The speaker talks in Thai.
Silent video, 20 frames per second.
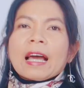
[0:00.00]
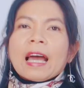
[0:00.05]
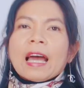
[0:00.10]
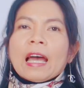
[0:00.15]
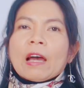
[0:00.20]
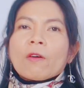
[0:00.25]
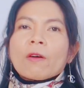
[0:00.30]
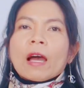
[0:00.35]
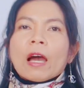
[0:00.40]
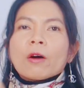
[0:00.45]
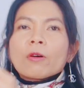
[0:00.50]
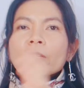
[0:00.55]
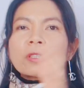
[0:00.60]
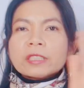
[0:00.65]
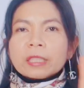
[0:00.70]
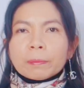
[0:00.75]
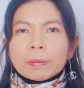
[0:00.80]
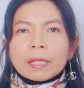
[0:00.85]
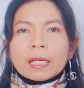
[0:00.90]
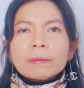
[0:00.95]
ราคาของเขาก็
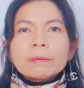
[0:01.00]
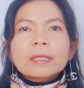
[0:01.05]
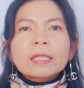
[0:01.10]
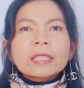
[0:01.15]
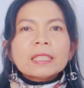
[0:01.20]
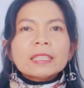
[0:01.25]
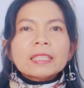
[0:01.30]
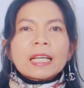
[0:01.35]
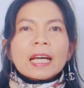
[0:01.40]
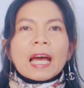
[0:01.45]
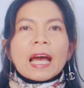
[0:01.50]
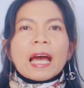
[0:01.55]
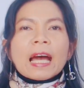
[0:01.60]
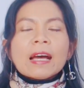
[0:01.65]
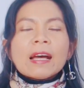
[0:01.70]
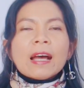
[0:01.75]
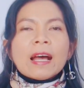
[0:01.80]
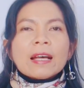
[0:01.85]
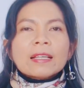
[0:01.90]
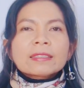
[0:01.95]
จะเพิ่มขึ้นนะคะ
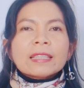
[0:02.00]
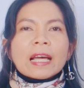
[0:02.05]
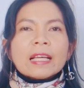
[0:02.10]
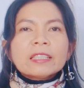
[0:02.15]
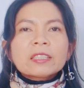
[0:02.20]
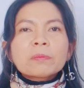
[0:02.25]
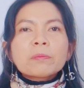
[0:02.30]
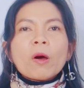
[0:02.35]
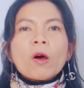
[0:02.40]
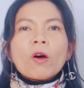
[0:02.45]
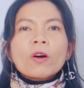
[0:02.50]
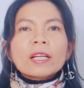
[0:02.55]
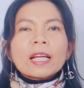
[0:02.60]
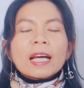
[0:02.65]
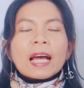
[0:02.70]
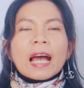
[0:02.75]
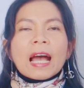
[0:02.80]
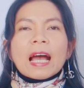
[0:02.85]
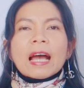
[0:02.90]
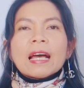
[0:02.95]
ไซส์ small
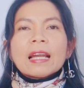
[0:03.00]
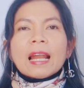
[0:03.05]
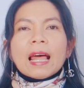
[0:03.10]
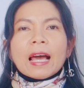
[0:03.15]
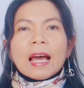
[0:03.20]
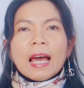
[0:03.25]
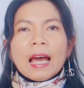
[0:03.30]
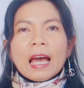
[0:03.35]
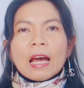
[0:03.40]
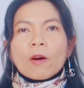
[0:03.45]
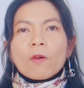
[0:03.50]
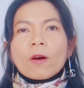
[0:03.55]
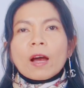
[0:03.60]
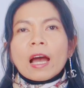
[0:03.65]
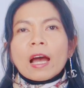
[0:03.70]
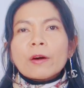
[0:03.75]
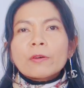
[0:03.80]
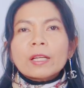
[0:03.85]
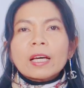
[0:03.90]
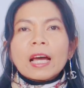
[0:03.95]
นะคะ ราคาของ
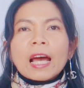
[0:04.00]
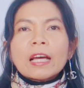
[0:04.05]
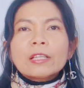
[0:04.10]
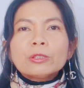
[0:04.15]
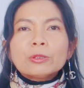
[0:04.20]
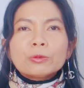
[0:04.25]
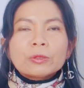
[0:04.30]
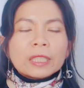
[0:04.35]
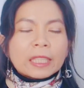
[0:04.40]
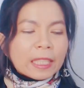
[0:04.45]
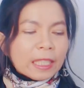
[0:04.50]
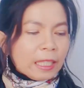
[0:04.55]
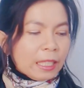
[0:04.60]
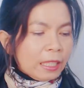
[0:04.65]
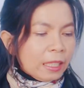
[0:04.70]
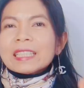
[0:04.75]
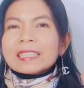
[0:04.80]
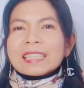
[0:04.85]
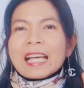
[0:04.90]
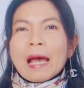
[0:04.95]
เขานะคะอยู่ที่
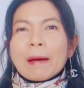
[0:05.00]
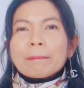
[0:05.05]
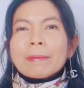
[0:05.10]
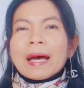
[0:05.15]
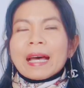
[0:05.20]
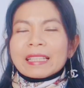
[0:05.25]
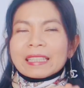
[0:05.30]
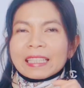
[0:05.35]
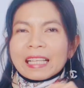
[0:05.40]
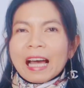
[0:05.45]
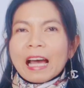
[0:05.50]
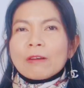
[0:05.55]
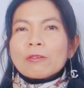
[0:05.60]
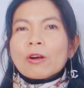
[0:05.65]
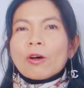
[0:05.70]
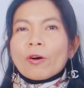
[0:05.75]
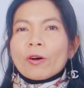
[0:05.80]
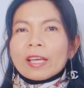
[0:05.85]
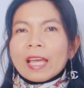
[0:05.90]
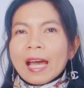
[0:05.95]
3,950ารด
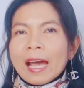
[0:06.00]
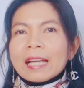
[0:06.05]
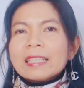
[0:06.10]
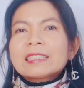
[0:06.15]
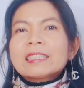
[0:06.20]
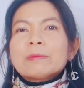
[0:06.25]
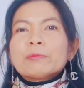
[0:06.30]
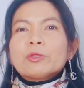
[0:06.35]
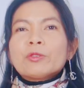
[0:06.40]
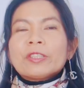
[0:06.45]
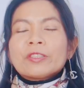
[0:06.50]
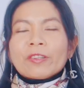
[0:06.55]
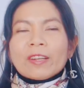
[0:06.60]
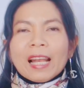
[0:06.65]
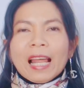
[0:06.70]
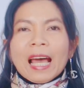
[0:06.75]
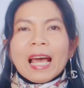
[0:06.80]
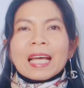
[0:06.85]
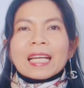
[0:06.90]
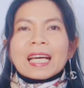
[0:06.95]
อล
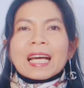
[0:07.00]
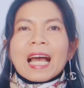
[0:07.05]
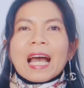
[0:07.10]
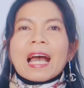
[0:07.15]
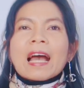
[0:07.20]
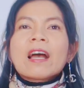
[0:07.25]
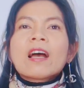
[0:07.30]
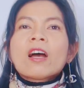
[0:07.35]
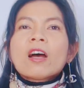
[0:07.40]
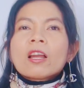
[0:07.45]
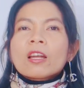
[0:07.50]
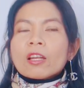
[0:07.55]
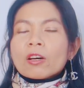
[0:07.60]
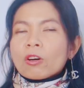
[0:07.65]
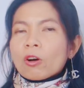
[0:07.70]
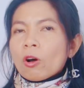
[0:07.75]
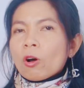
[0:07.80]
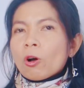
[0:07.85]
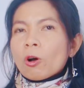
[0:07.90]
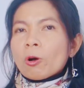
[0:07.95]
ลาร์นะคะ แล้
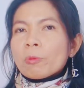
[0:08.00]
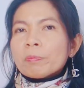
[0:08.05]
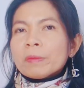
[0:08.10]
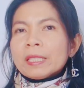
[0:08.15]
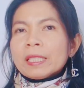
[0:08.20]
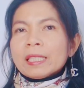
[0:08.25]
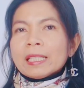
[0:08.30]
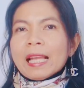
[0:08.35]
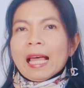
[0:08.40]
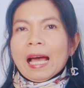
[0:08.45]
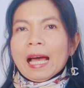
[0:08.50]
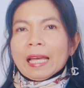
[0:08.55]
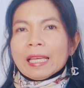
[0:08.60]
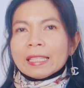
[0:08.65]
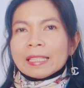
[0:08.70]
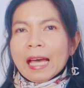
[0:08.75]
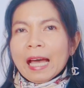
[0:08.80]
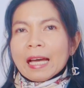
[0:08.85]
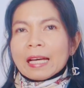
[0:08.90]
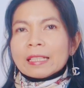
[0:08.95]
วก็มีหลาย
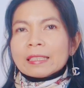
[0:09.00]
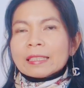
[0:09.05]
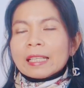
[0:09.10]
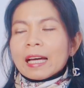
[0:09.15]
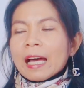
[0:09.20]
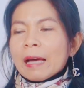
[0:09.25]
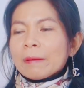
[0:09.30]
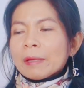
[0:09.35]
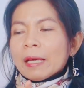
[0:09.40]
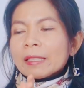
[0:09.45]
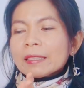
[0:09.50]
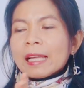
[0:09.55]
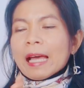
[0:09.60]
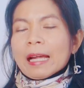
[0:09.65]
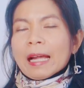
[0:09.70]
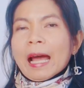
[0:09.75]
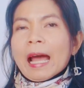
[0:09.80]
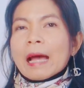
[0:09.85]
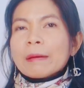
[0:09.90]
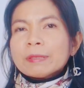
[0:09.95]
หนังนะคะหนังห
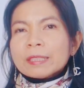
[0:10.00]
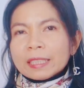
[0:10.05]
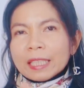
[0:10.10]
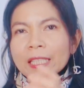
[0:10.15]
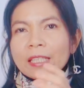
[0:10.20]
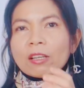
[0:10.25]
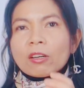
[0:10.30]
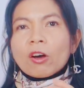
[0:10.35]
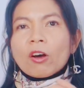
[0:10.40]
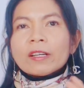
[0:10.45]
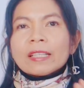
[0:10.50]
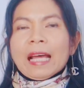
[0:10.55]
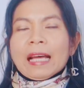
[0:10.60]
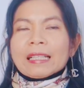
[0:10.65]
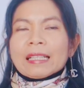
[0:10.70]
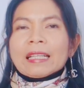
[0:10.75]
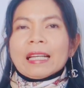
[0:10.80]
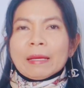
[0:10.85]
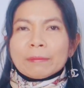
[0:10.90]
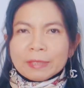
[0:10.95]
นังคาสกิน แล้วก็หนั
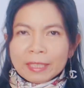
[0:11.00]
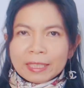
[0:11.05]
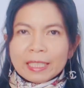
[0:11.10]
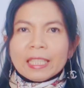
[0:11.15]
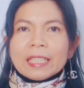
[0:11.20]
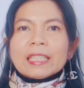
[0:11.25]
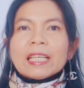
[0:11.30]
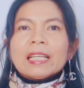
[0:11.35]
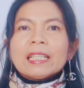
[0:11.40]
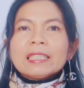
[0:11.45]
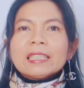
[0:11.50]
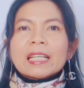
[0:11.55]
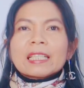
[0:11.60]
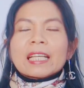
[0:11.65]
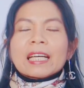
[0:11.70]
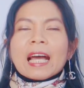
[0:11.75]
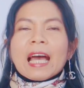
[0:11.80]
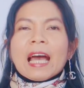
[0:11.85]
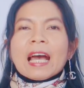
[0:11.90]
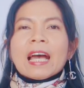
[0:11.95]
งแรมสกินให้เลือก
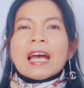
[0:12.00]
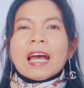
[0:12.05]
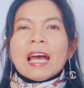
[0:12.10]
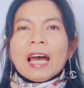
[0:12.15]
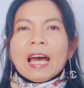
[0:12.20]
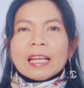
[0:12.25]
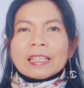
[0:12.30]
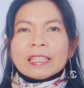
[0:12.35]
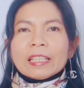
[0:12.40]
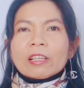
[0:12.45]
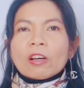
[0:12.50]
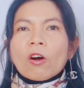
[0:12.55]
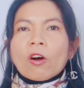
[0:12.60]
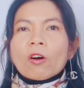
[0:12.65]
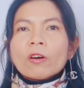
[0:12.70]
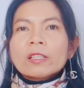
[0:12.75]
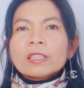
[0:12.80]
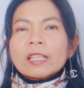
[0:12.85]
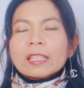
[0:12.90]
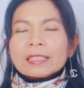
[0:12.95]
นะคะ อันนี้ก็
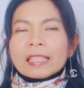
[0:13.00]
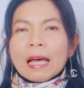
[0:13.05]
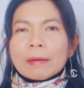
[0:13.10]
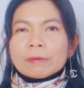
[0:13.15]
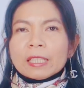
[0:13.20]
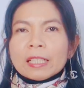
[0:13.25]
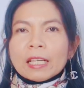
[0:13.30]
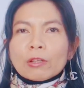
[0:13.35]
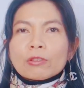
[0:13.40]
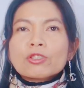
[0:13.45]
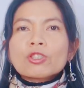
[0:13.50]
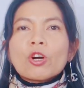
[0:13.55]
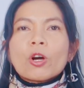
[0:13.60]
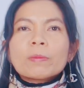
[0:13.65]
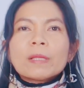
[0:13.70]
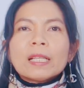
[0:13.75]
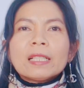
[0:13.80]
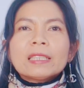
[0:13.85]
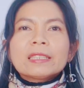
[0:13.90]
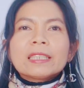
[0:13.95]
เลือกตามที่เราชอ
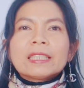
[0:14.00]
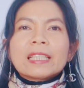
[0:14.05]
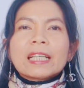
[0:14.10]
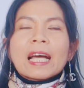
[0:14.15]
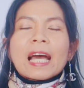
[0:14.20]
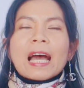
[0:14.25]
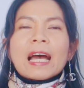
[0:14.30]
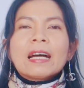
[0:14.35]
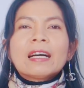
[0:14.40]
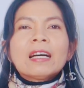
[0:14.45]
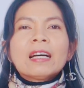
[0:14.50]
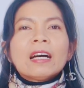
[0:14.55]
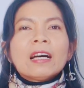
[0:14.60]
บได้เลยนะคะ